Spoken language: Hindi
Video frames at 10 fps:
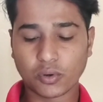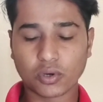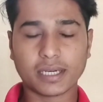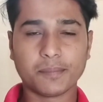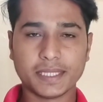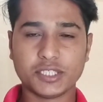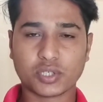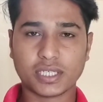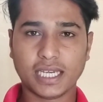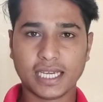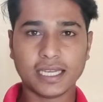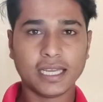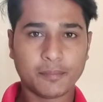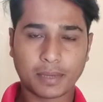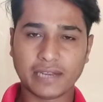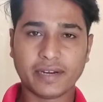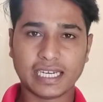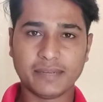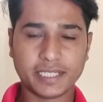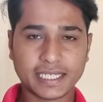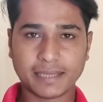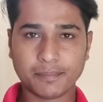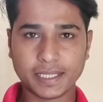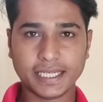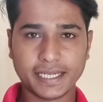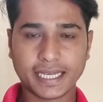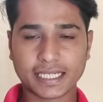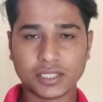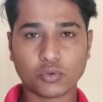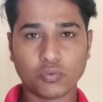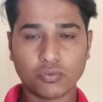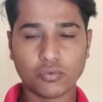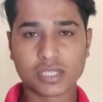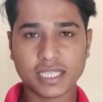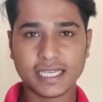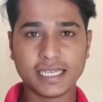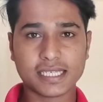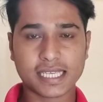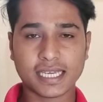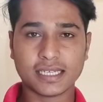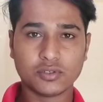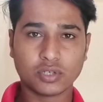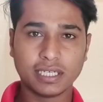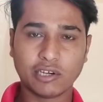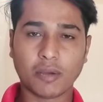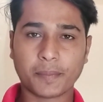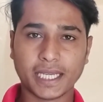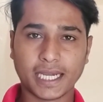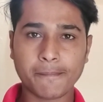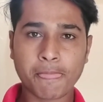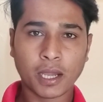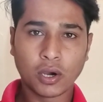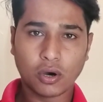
एनकोर कंपनी जो कि है प्राइवेट लिमिटेड कंपनी इंडिया की तो उसने ही इसे जो कि डेवलप किया है